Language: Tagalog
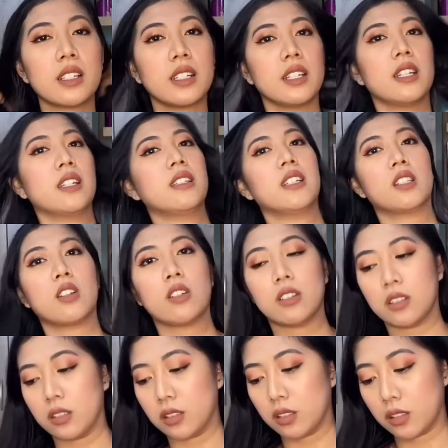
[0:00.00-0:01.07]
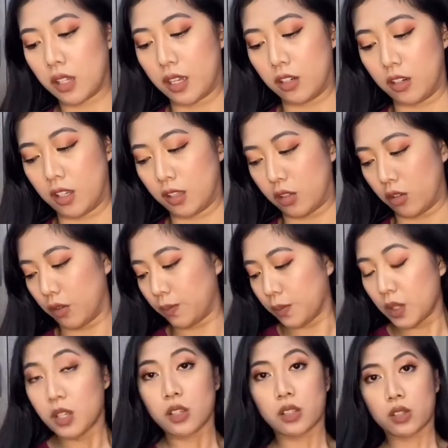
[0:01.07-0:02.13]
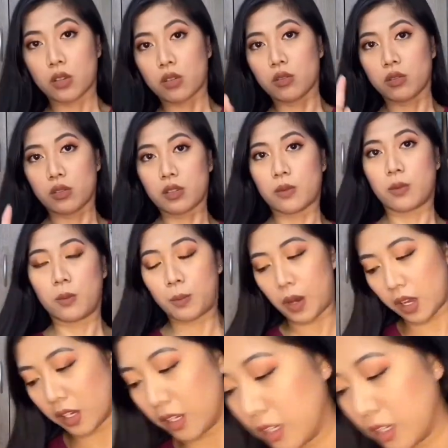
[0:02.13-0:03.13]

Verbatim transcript: nitong ano na to. So, plug na